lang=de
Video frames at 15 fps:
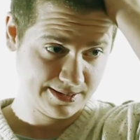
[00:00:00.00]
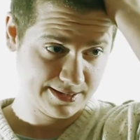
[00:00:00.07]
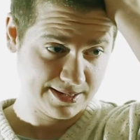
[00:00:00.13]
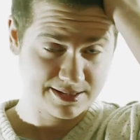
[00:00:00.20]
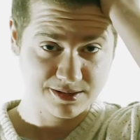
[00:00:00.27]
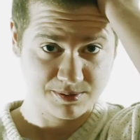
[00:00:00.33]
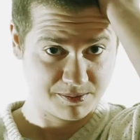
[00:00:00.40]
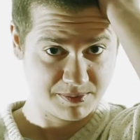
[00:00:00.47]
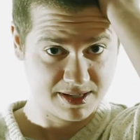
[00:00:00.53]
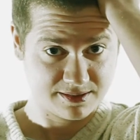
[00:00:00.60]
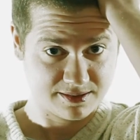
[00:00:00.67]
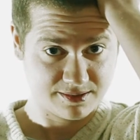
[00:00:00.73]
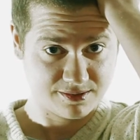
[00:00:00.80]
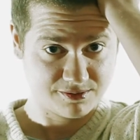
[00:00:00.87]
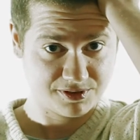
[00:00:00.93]
Also bei mir ist
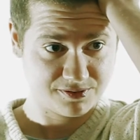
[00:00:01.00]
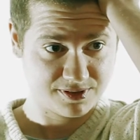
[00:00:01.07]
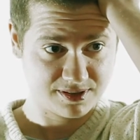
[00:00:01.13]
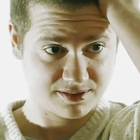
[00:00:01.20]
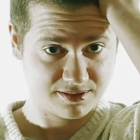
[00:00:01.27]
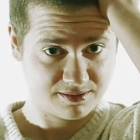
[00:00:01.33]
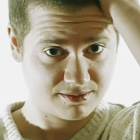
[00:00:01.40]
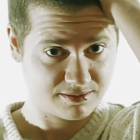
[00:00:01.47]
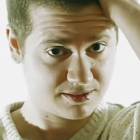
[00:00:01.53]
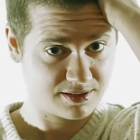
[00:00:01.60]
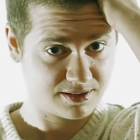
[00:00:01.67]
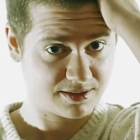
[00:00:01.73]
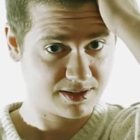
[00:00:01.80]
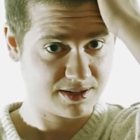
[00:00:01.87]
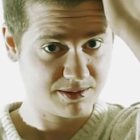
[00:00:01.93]
das so, ich weiß nicht,
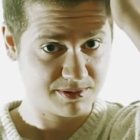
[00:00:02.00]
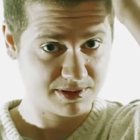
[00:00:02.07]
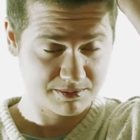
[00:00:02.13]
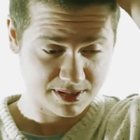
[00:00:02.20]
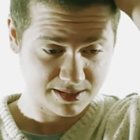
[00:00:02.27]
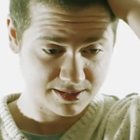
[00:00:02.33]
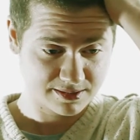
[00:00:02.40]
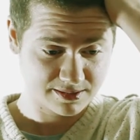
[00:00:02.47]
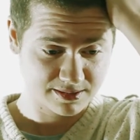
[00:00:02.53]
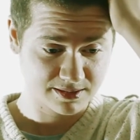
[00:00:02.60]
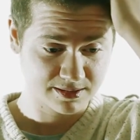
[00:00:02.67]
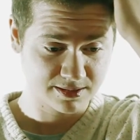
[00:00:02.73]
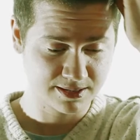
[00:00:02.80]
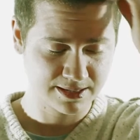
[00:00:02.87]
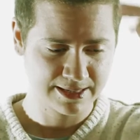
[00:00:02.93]
es kann ja bei jedem anders sein.
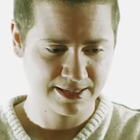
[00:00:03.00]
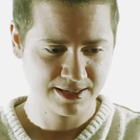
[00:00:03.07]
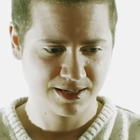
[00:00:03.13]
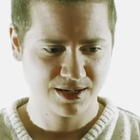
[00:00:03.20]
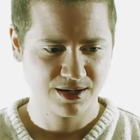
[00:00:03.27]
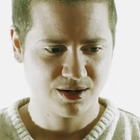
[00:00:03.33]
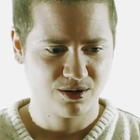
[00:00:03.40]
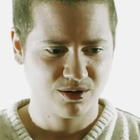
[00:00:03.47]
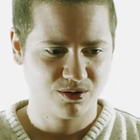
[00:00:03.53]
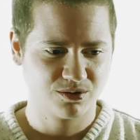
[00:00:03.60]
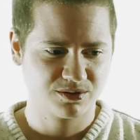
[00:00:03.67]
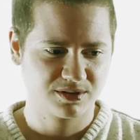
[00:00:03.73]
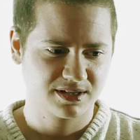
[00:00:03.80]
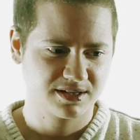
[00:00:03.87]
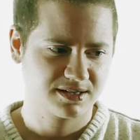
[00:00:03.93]

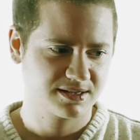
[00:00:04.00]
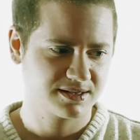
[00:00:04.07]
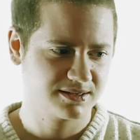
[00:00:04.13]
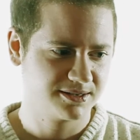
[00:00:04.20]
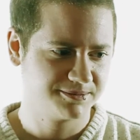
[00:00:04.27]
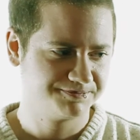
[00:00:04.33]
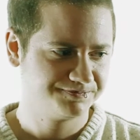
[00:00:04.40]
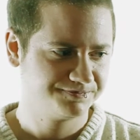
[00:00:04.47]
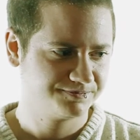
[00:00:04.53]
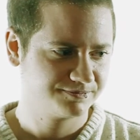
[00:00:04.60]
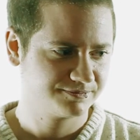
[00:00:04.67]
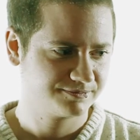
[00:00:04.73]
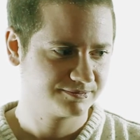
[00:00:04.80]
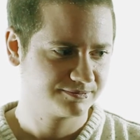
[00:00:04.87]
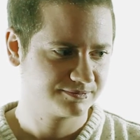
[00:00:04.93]
Und das, ähm,
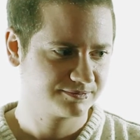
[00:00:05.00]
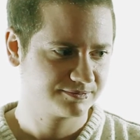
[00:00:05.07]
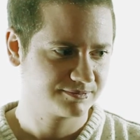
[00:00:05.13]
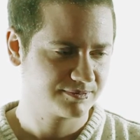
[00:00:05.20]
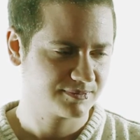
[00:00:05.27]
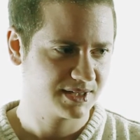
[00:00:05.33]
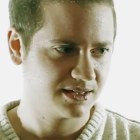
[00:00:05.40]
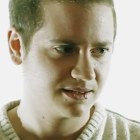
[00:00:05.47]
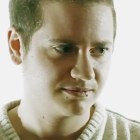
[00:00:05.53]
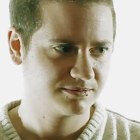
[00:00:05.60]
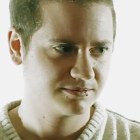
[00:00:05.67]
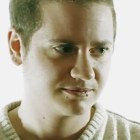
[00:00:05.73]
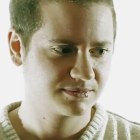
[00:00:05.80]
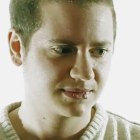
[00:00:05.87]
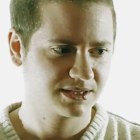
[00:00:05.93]
ja,
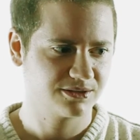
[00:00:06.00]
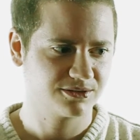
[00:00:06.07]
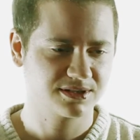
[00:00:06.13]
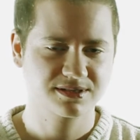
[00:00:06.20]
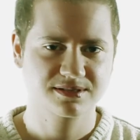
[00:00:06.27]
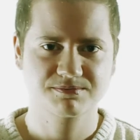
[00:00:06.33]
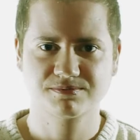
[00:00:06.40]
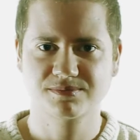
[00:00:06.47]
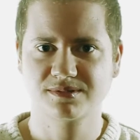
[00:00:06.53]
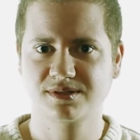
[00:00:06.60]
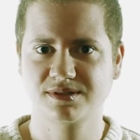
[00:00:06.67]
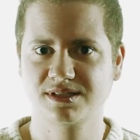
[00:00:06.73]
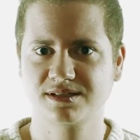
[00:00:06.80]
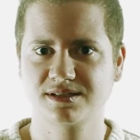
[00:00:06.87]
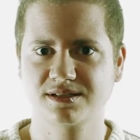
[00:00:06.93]
genau, das
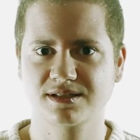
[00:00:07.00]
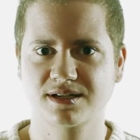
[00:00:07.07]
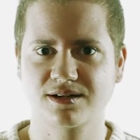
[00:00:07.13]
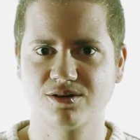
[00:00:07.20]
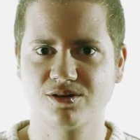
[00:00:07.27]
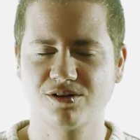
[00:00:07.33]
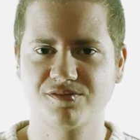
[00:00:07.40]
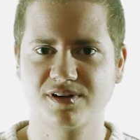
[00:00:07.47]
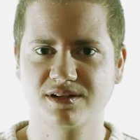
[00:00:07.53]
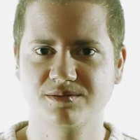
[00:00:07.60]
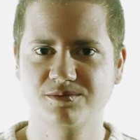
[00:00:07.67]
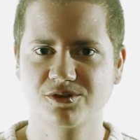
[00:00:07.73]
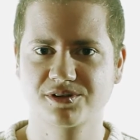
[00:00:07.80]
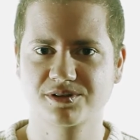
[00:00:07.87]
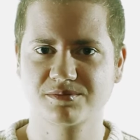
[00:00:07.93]
bezieht sich ja dann auch auf alle
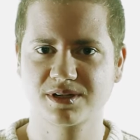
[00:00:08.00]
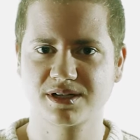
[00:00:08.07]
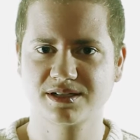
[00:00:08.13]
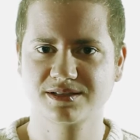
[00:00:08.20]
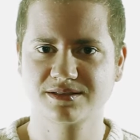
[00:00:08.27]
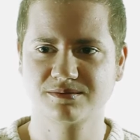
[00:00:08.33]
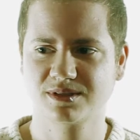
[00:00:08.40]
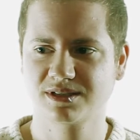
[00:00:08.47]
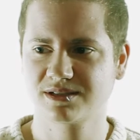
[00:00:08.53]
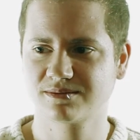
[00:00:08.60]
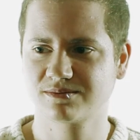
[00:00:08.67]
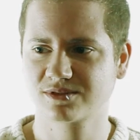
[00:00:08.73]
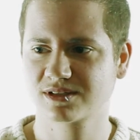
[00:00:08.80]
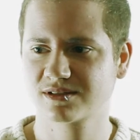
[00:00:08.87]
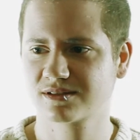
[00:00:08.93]
möglichen Bereiche im
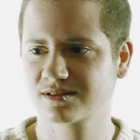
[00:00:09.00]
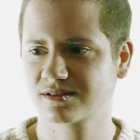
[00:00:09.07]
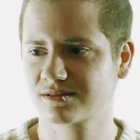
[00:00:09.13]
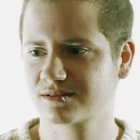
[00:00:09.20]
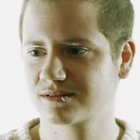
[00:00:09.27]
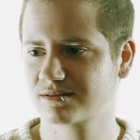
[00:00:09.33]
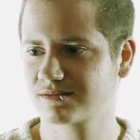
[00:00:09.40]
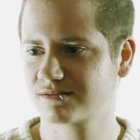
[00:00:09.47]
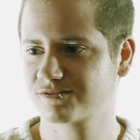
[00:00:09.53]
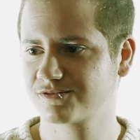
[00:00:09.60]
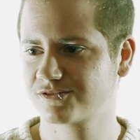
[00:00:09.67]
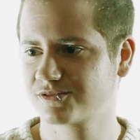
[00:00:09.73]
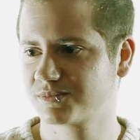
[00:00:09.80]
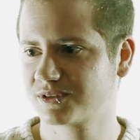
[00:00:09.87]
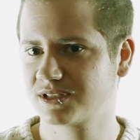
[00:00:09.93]
Leben. Das ist in,
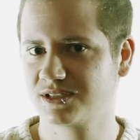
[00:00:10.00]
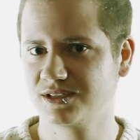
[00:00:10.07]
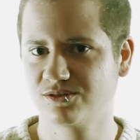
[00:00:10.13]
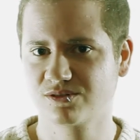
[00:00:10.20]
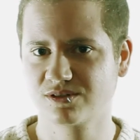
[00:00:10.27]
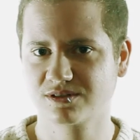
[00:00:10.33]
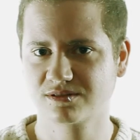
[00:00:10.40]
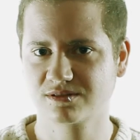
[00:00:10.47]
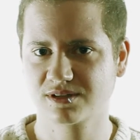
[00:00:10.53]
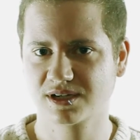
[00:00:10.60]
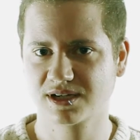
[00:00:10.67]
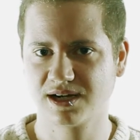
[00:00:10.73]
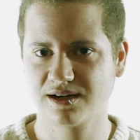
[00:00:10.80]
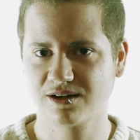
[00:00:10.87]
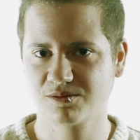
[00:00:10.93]
für Beziehungen,
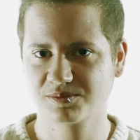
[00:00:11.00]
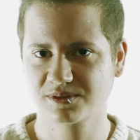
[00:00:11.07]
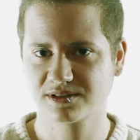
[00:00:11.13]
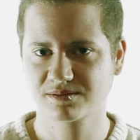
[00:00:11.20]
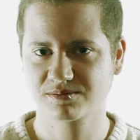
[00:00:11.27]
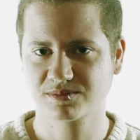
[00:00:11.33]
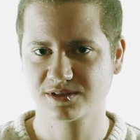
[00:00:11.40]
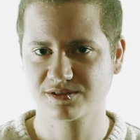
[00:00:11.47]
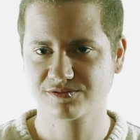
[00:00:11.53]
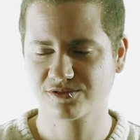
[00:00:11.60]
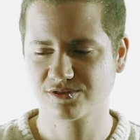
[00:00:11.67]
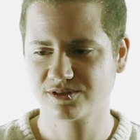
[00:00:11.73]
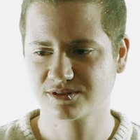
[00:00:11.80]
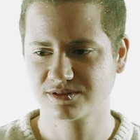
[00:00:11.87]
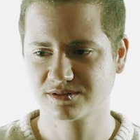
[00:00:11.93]
egal ob jetzt mit der
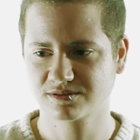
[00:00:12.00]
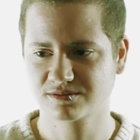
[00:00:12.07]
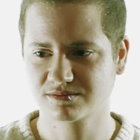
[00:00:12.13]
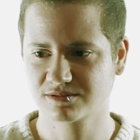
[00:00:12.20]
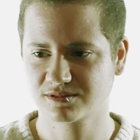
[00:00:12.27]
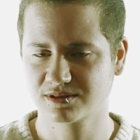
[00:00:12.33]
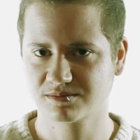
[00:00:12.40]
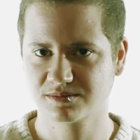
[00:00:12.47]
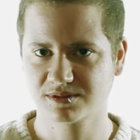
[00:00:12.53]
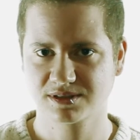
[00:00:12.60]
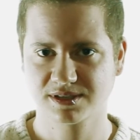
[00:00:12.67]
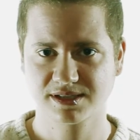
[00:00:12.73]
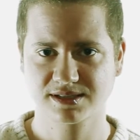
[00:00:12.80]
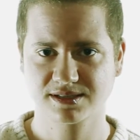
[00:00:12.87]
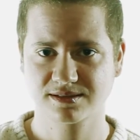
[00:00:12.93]
Freundin oder mit
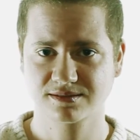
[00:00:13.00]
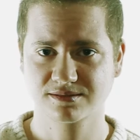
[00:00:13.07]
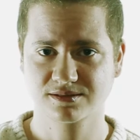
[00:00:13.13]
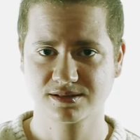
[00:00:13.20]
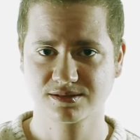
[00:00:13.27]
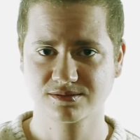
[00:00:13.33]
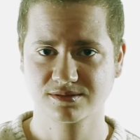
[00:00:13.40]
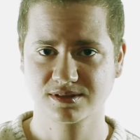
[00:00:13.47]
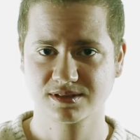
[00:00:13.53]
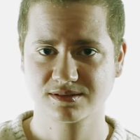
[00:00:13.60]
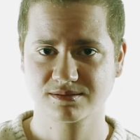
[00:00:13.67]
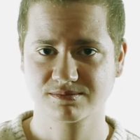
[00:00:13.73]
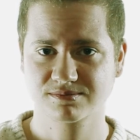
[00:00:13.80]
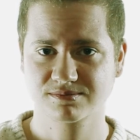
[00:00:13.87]
Eltern oder so, das